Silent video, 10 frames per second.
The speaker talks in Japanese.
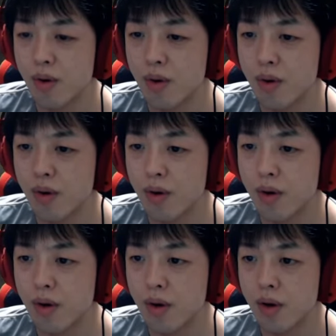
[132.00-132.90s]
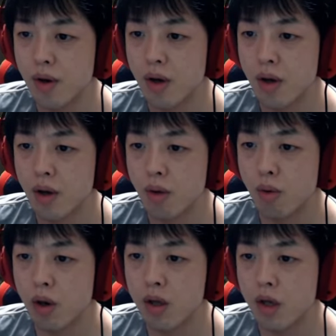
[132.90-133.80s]
事
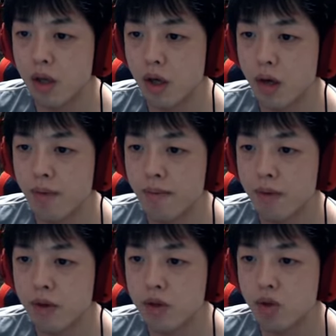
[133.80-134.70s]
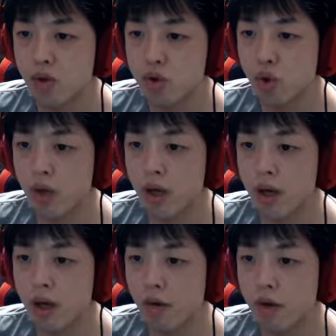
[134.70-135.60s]
あれだねちょっと条件が
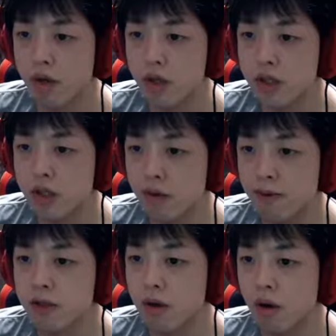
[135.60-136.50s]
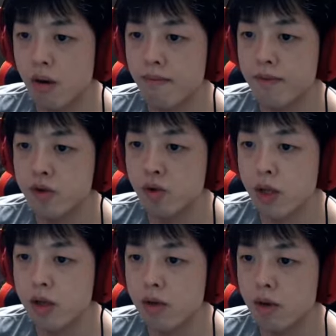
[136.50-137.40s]
変わったりしてるまさか条件っ
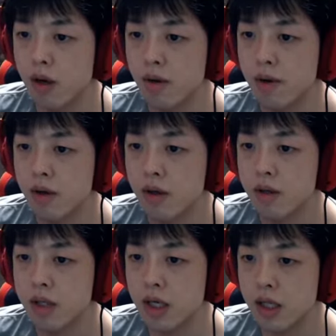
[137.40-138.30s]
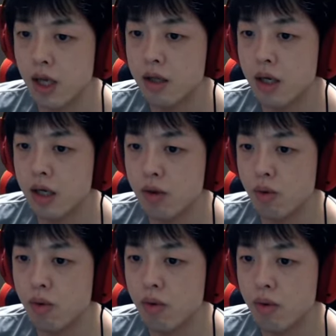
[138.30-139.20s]
ていうか敵ね敵の
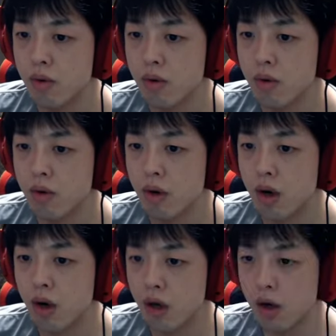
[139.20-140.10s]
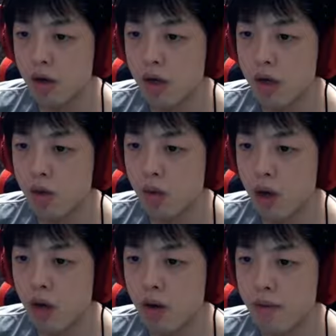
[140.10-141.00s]
あれが内容が
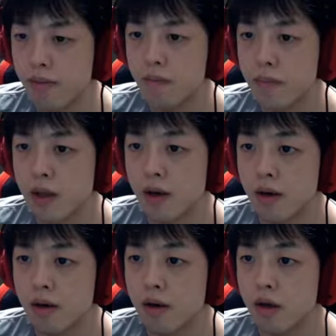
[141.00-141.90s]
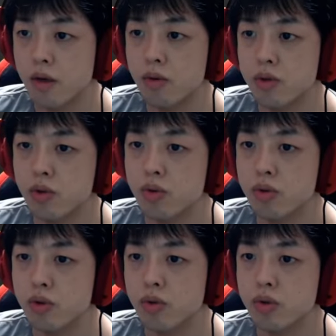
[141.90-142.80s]
えどうしようどうし
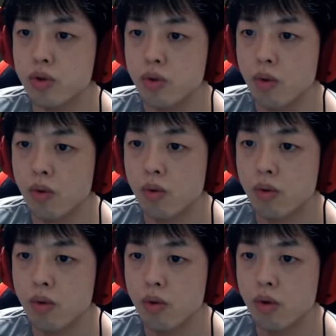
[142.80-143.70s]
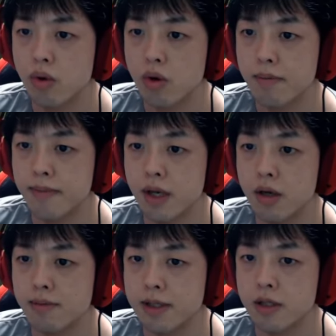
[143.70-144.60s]
ようどうしようビール
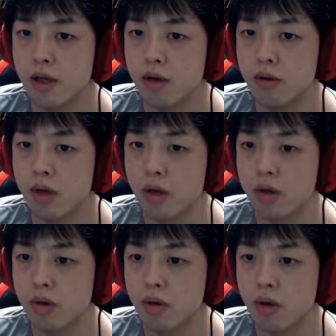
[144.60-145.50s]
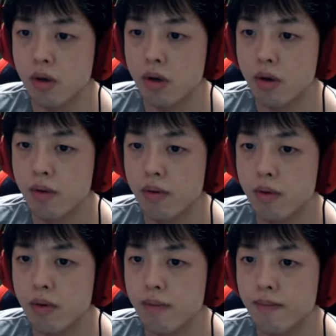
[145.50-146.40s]
見つけないといけないんだよね
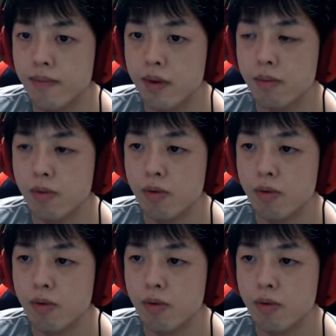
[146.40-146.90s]
でも